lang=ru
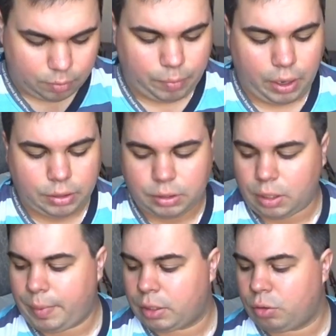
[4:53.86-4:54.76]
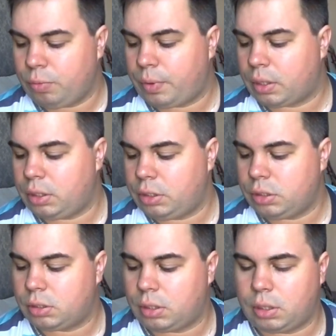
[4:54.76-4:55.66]
Пахнет, ребят, он
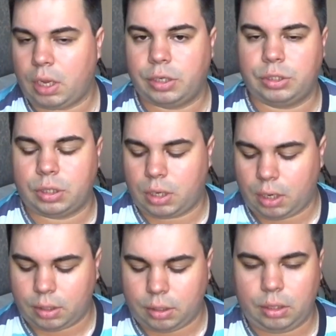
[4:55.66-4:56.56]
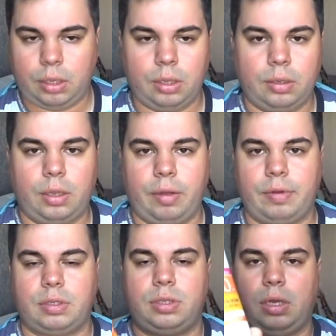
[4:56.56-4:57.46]
практически так же, как и Эва